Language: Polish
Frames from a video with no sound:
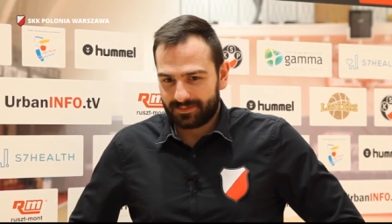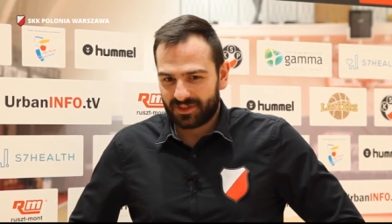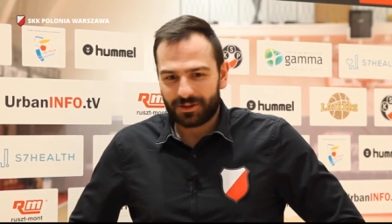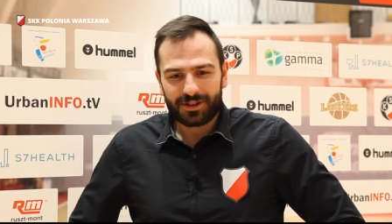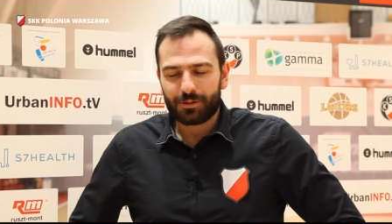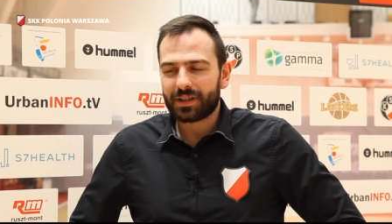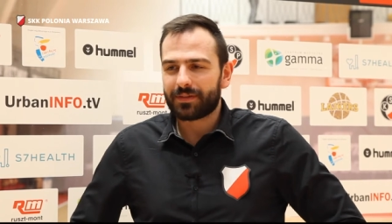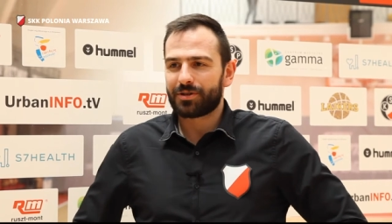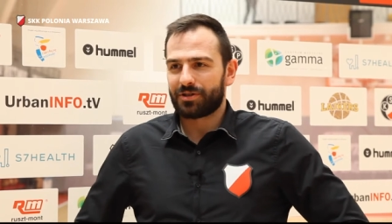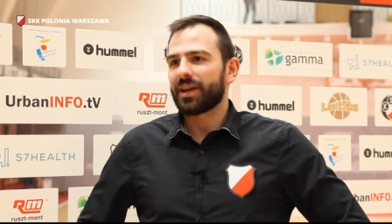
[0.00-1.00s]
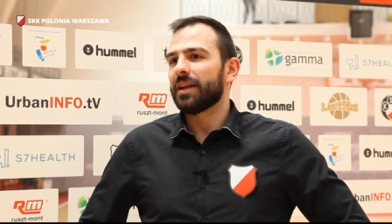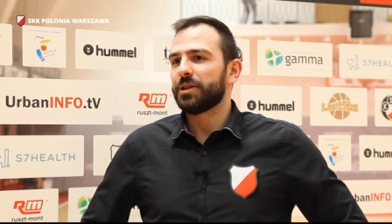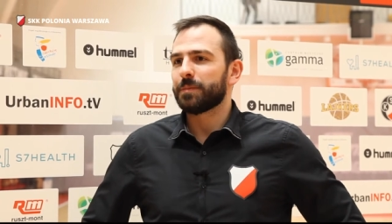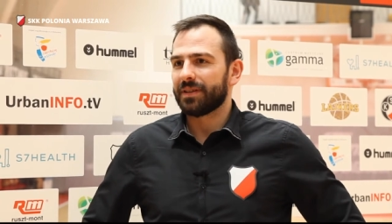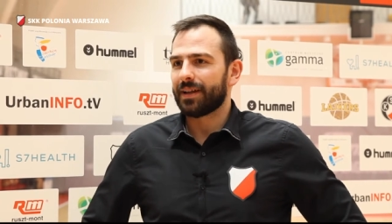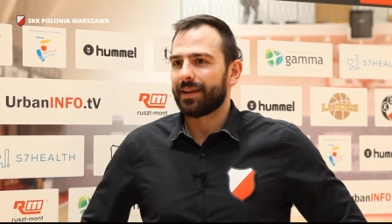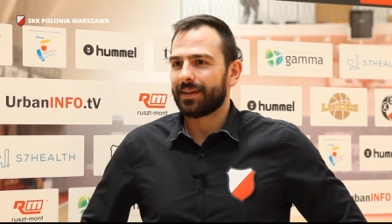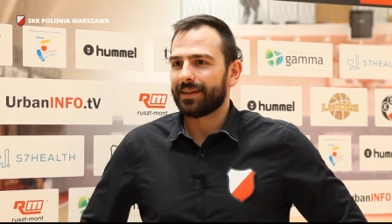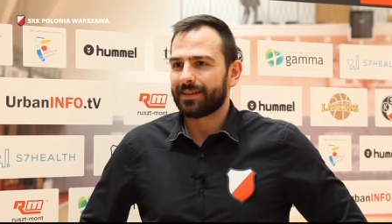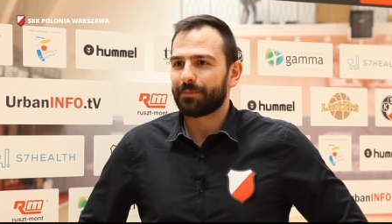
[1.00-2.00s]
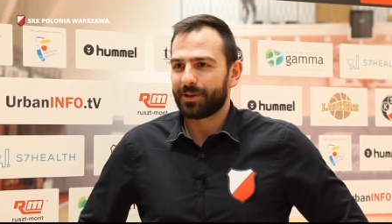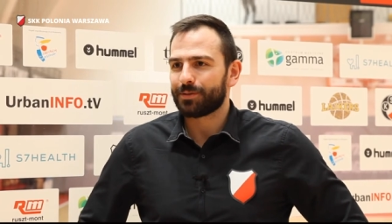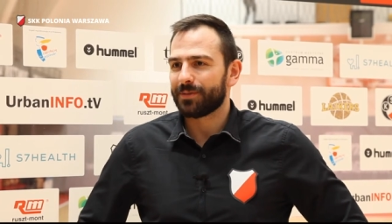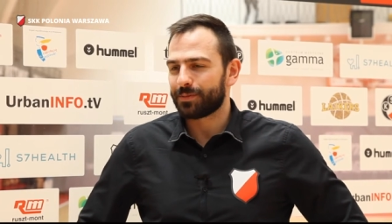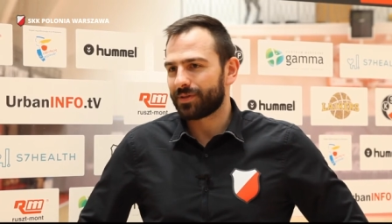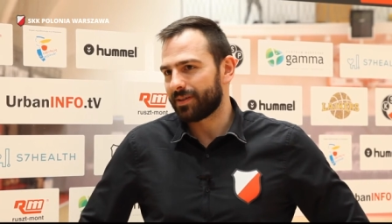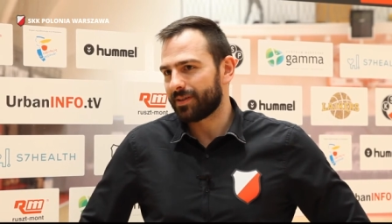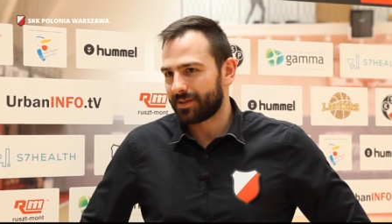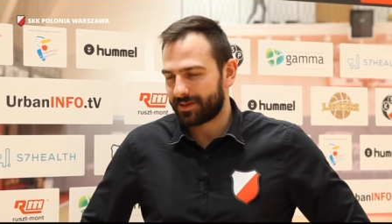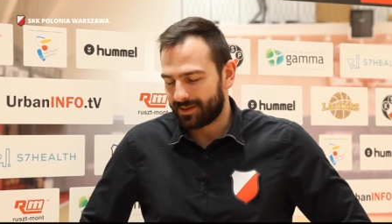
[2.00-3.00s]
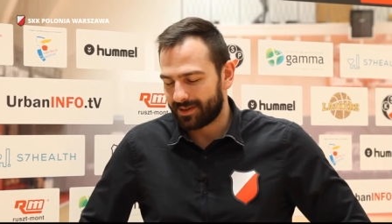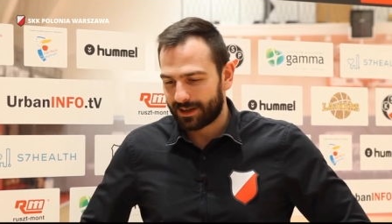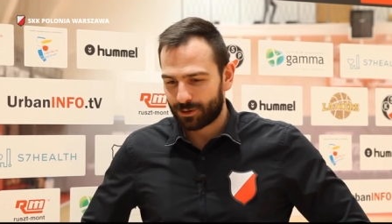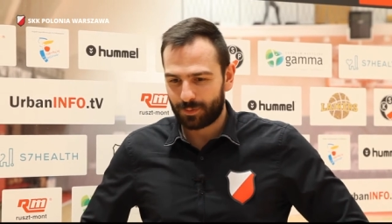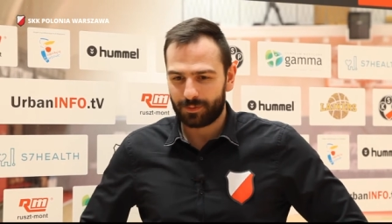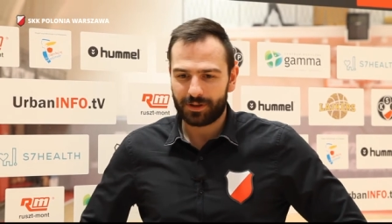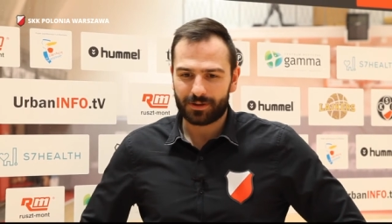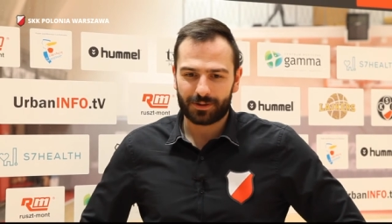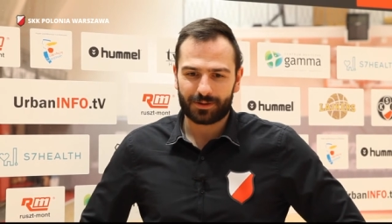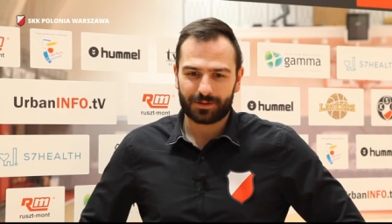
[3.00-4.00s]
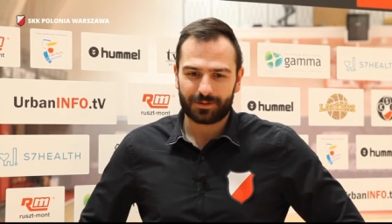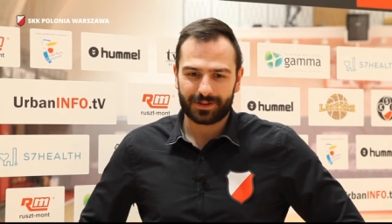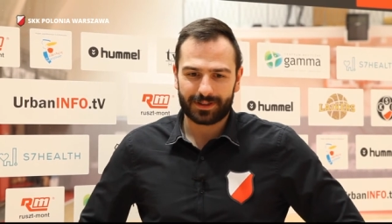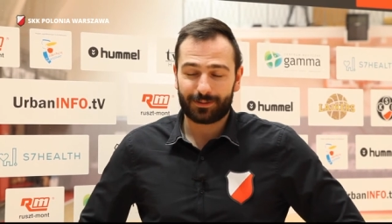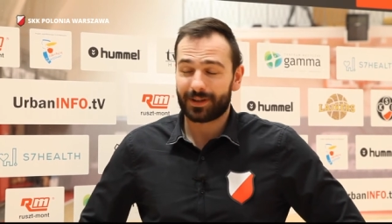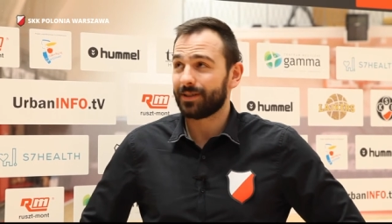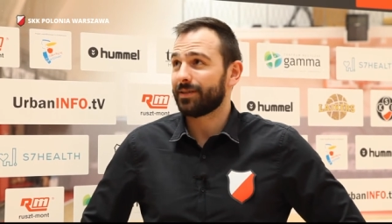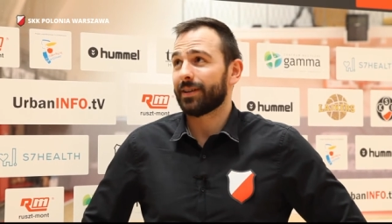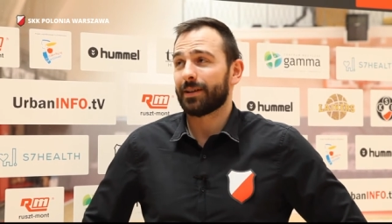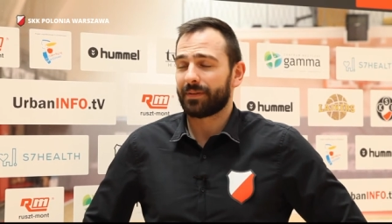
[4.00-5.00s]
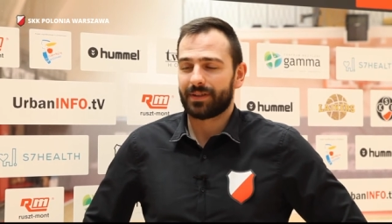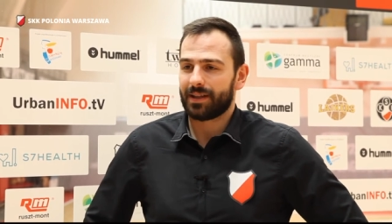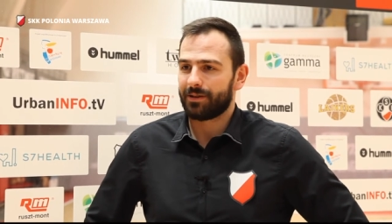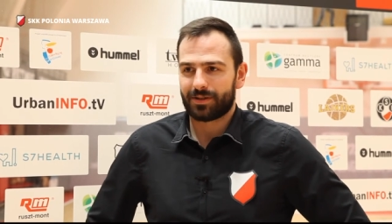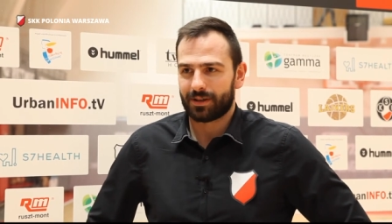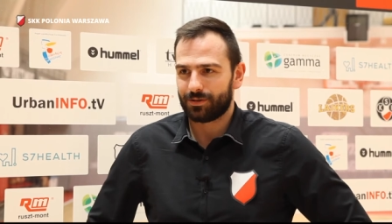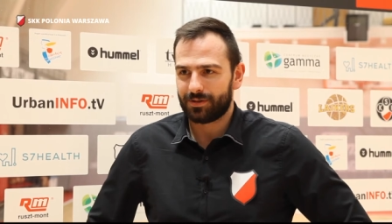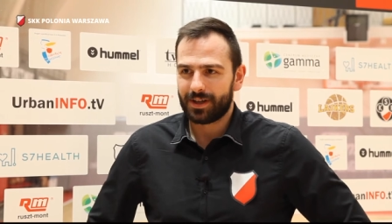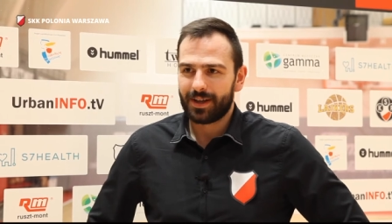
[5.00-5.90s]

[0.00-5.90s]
No nie ukrywam, że czekaliśmy na, na pierwszy mecz przed naszą publicznością, e, która dzisiaj naprawdę dała czadu.